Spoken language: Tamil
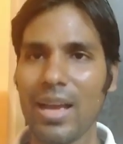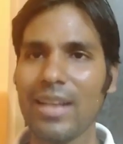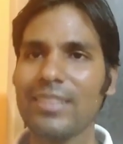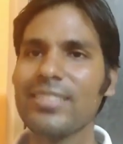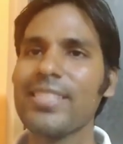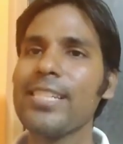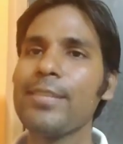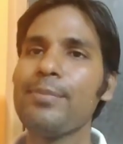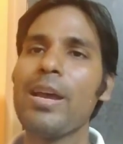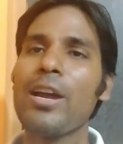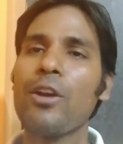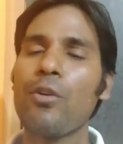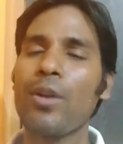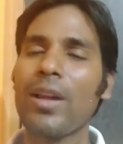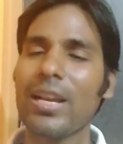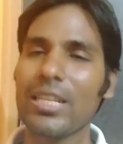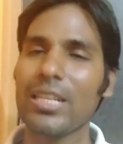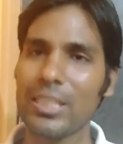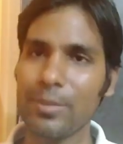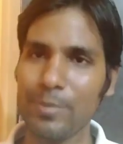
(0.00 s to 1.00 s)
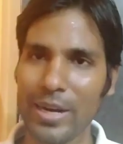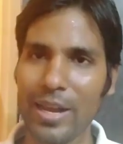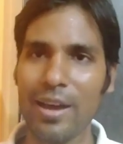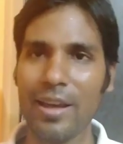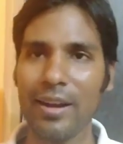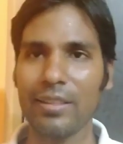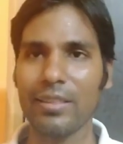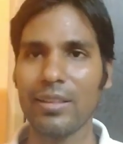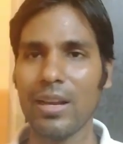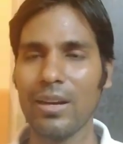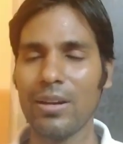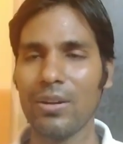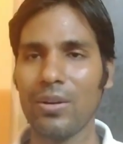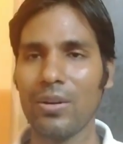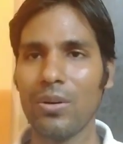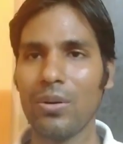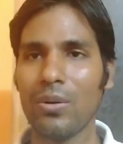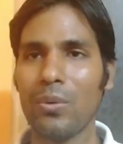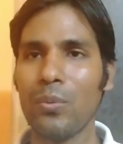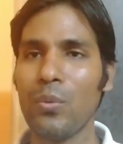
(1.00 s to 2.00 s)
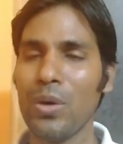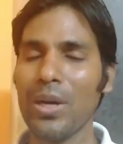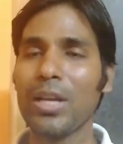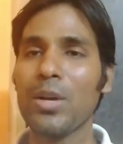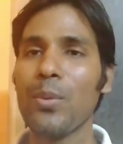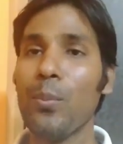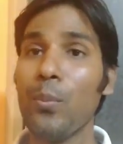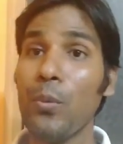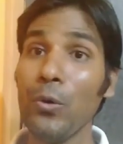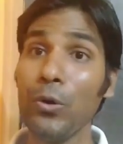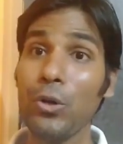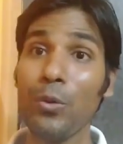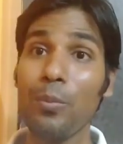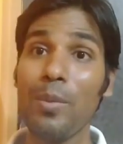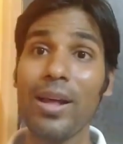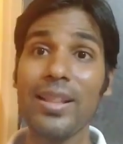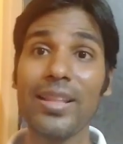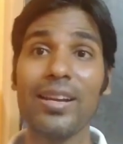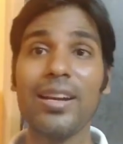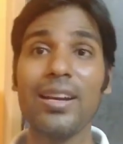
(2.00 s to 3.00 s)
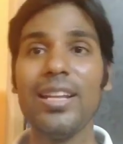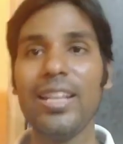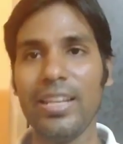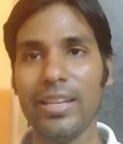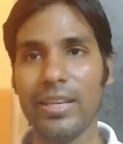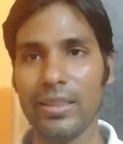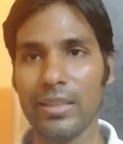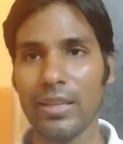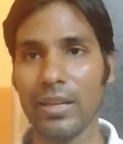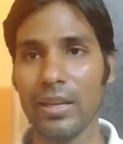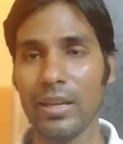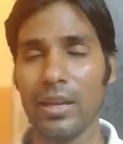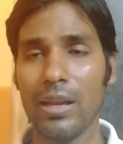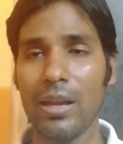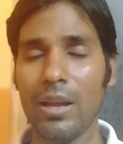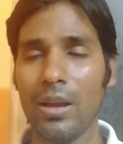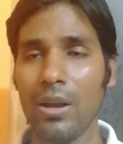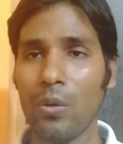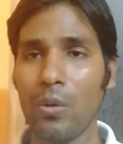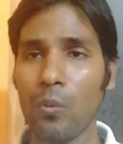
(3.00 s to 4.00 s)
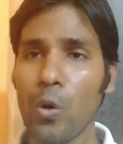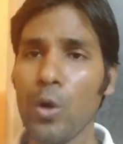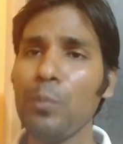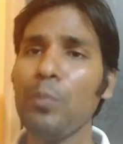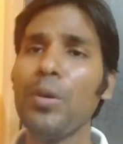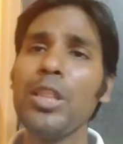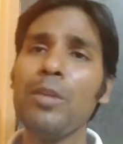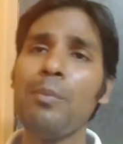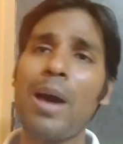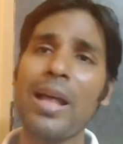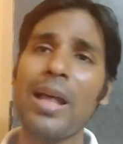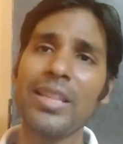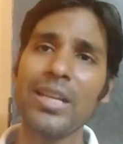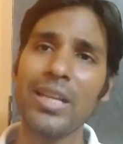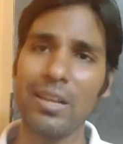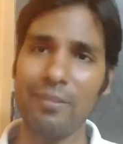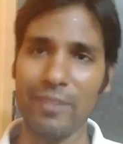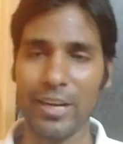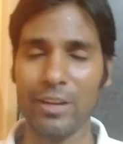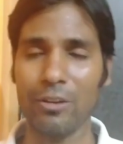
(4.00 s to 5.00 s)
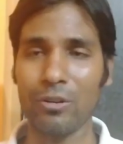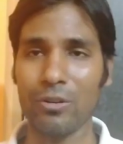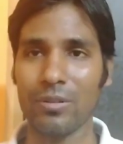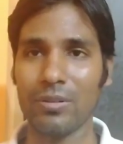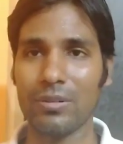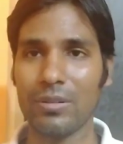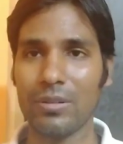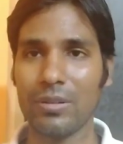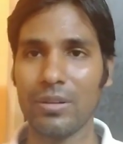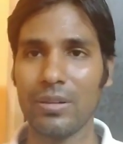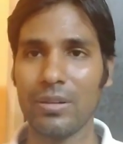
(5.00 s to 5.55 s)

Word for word: ஆக்சிஸ் பேங்கோட கஸ்டமராக இருந்தால் உங்களுக்கு மூன்று மாதங்களில் இருந்து ஒன்பது மாதங்கள் வரைக்கும்